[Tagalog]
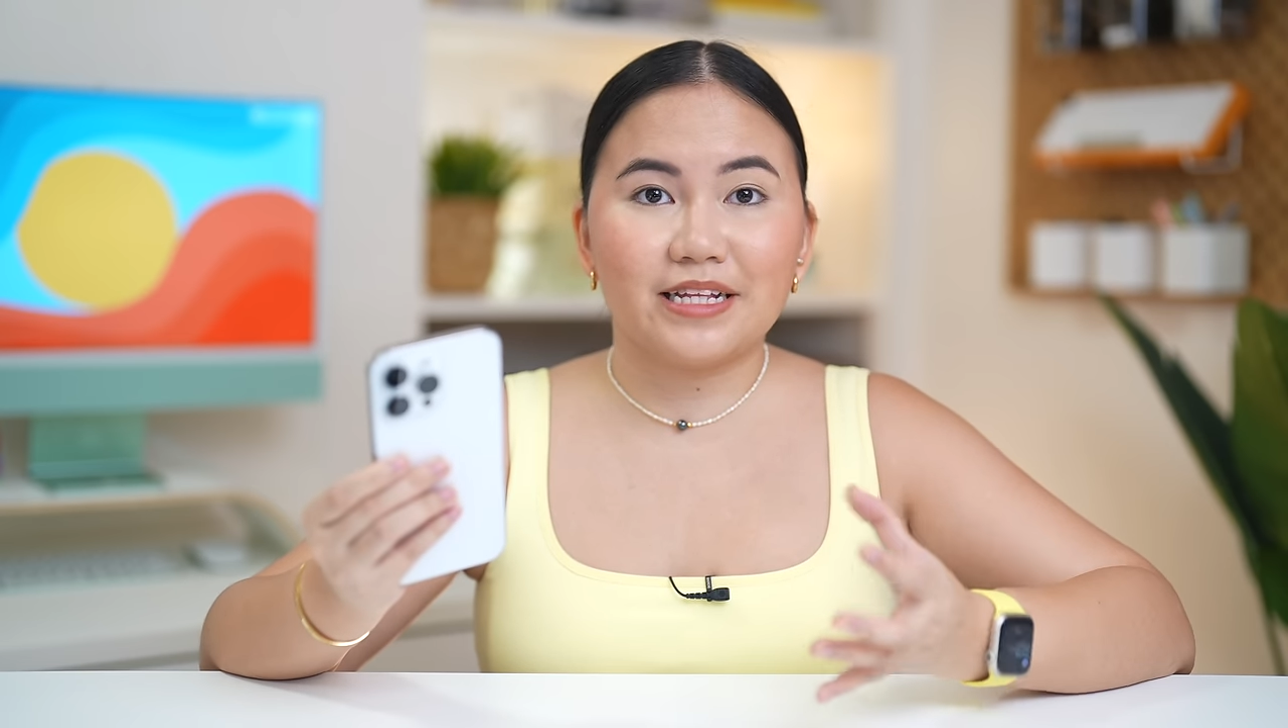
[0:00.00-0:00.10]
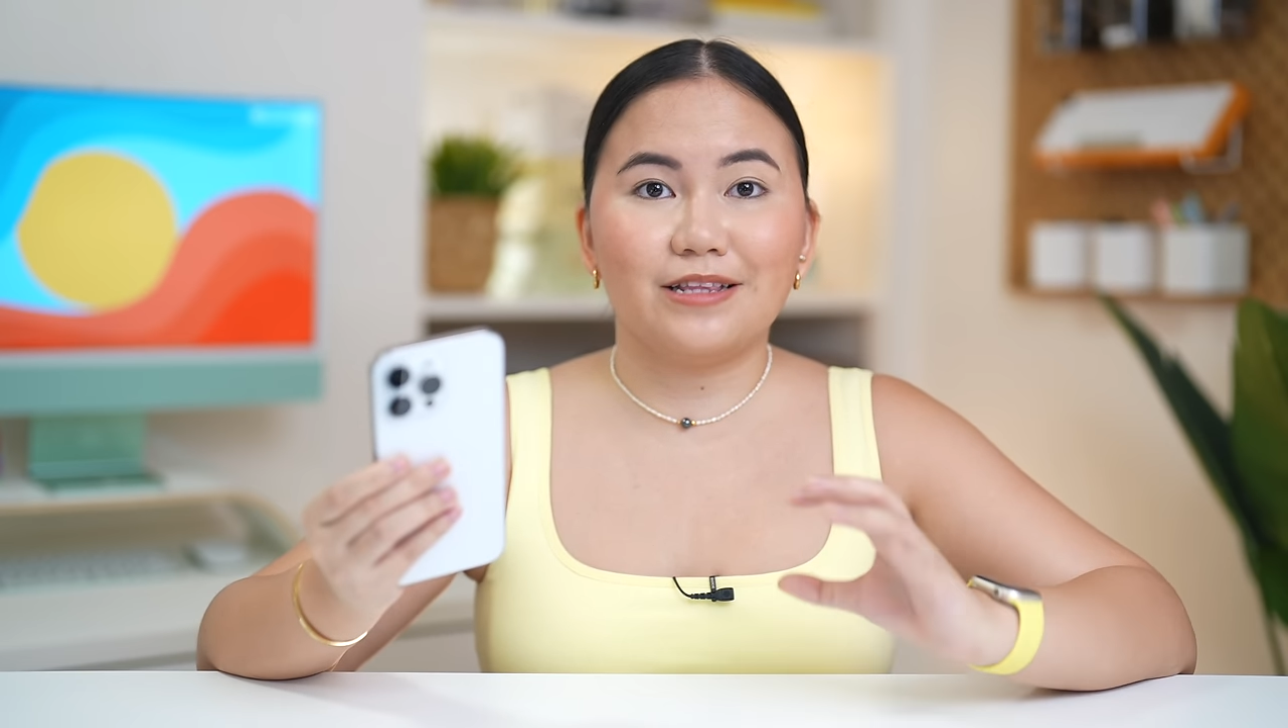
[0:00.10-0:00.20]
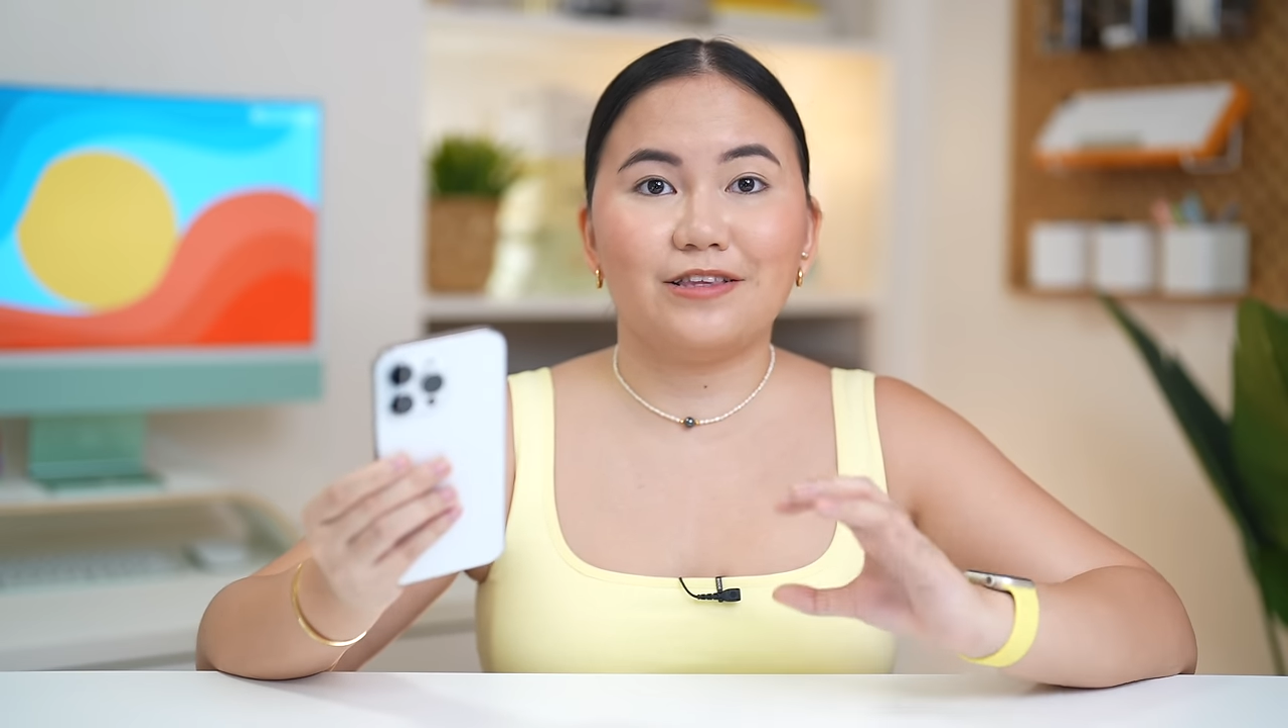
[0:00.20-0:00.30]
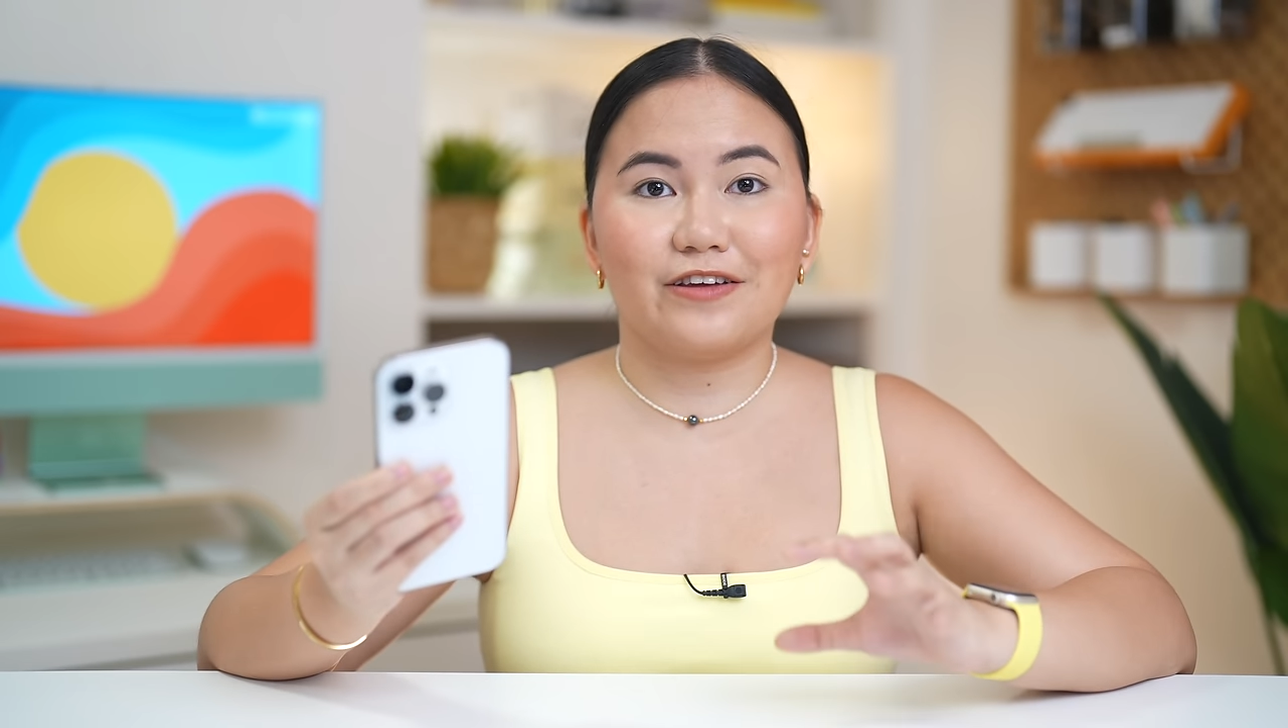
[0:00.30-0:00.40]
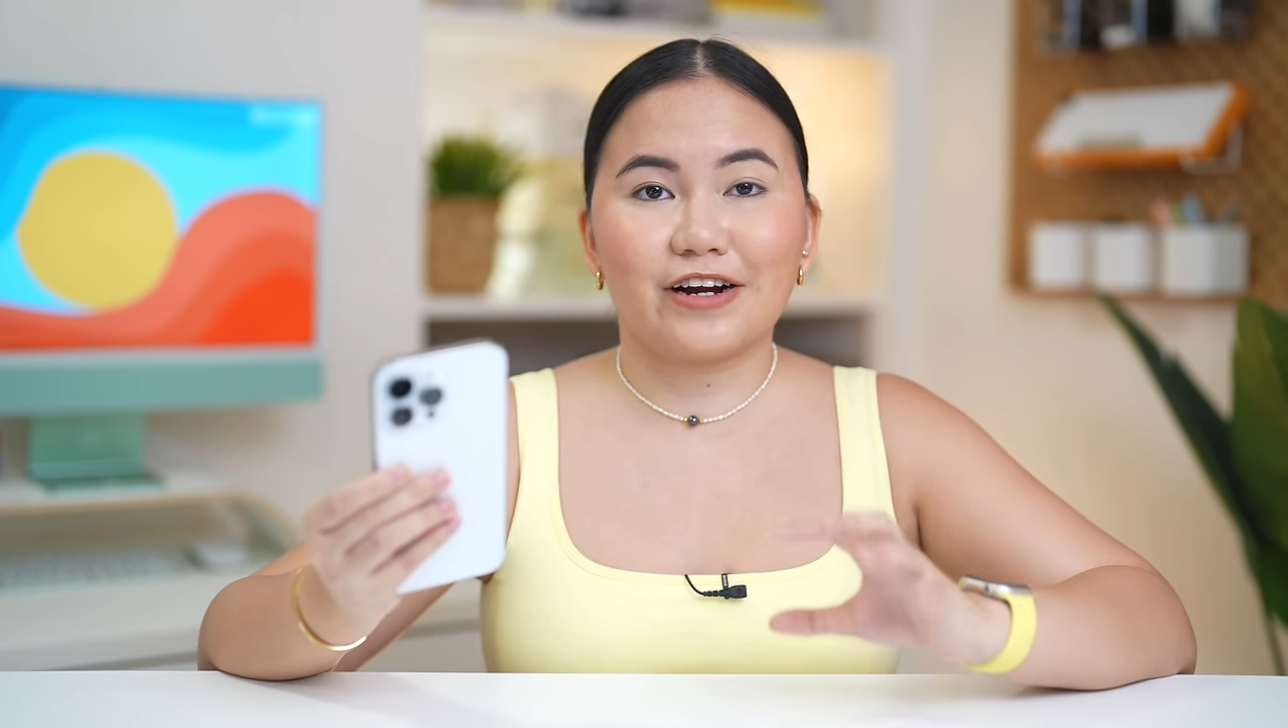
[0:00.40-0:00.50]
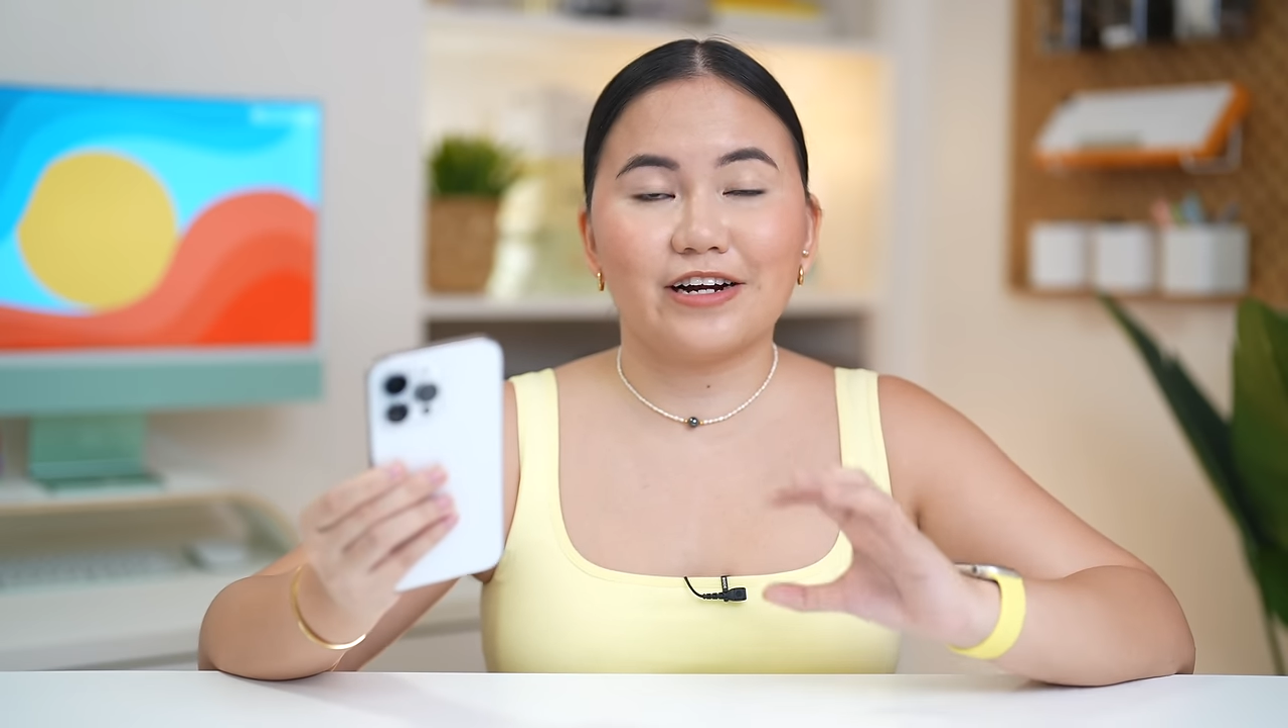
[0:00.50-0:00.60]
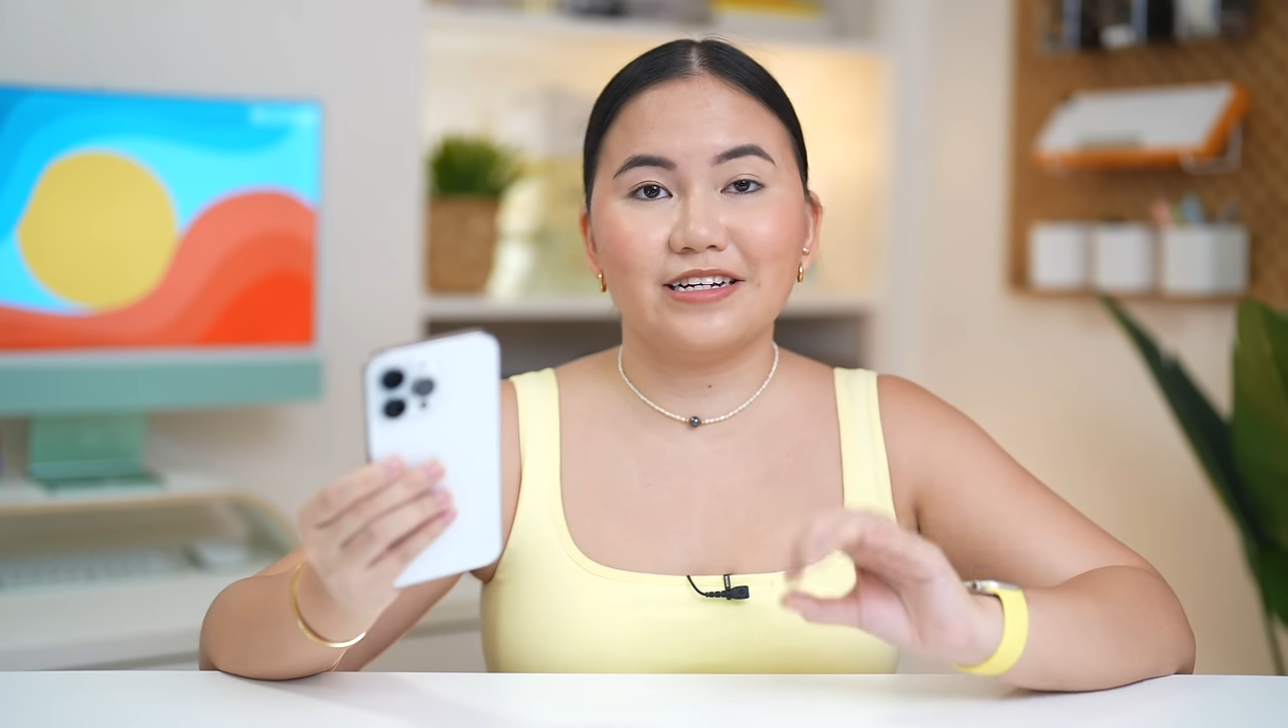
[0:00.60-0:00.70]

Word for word: and there